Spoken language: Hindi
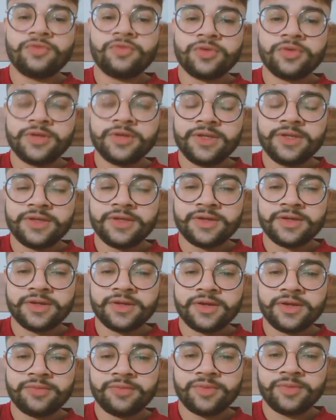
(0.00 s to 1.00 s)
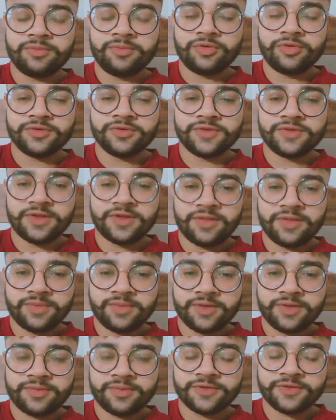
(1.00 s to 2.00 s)
जो कि लीग क्रिकेट में बहुत ही ज़्यादा
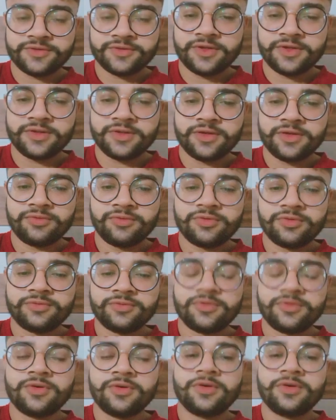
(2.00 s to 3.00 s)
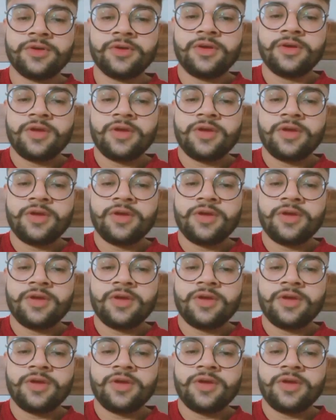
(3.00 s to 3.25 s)
प्रेफरेंस देते हैं और वो